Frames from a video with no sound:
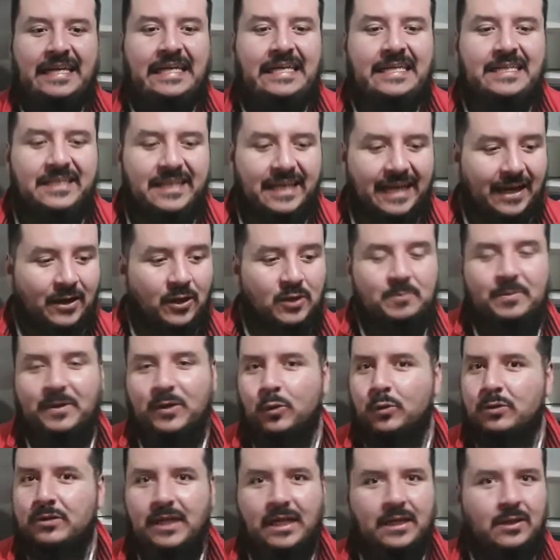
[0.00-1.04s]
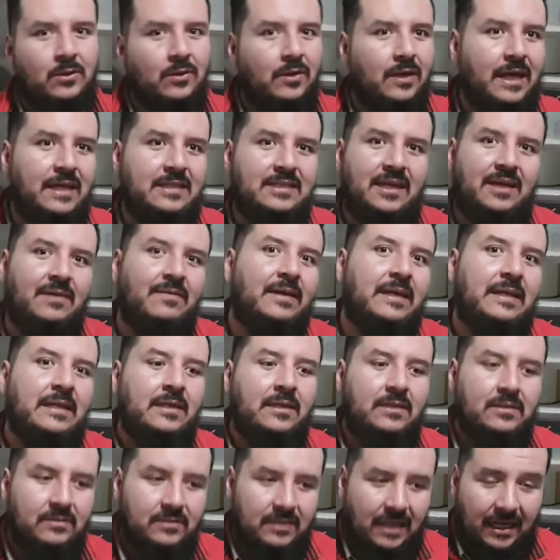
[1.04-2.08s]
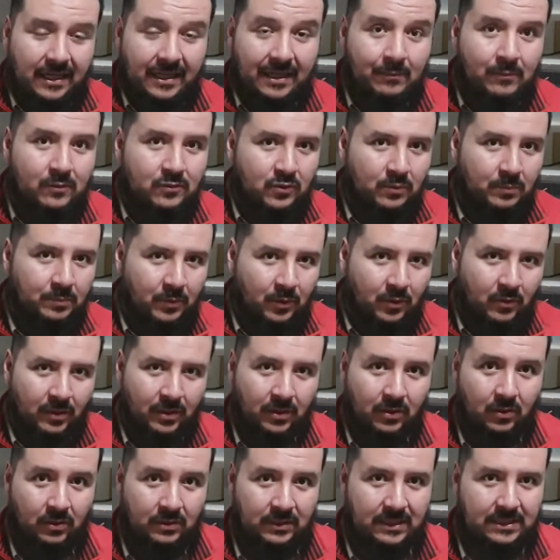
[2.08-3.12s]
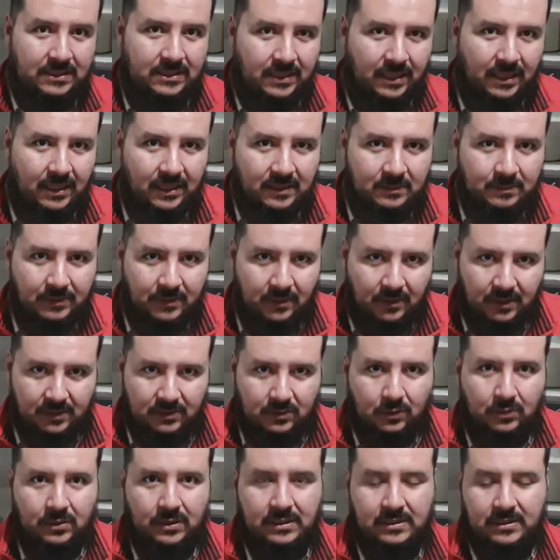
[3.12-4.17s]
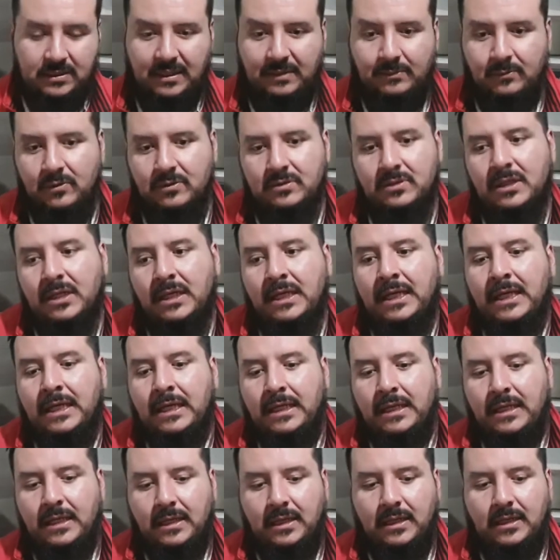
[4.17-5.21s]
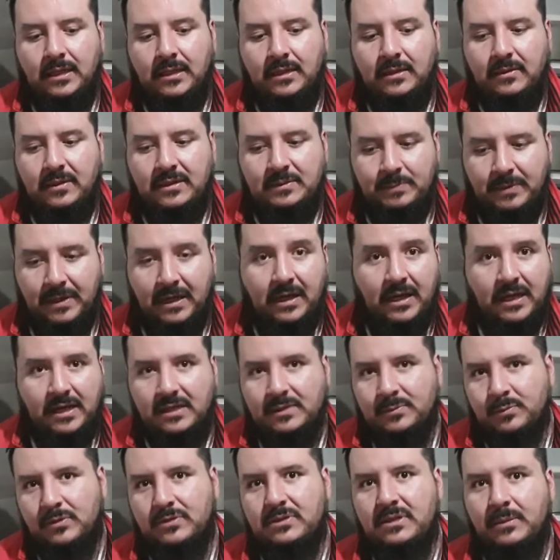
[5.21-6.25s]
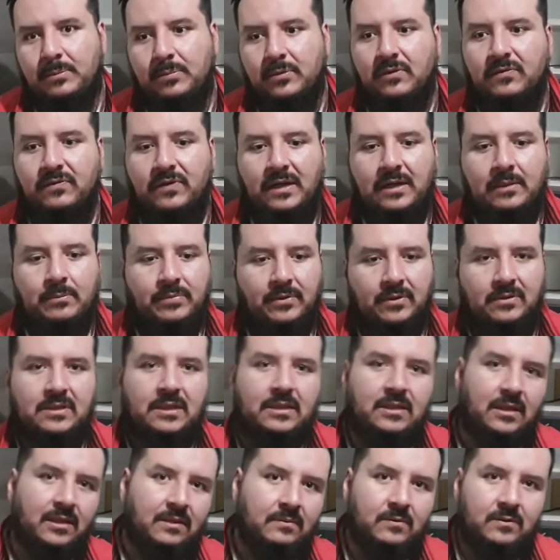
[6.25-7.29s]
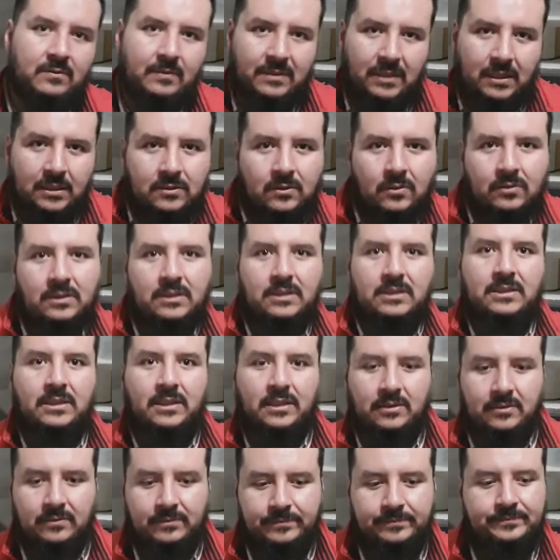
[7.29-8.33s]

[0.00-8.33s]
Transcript: Síganos preguntando, ya saben. Tardamos un poco en contestarles, pero les contestamos. Eh, esperen la respuesta, porfa, pero es que tenemos bastantes cosas que hacer, ¿no?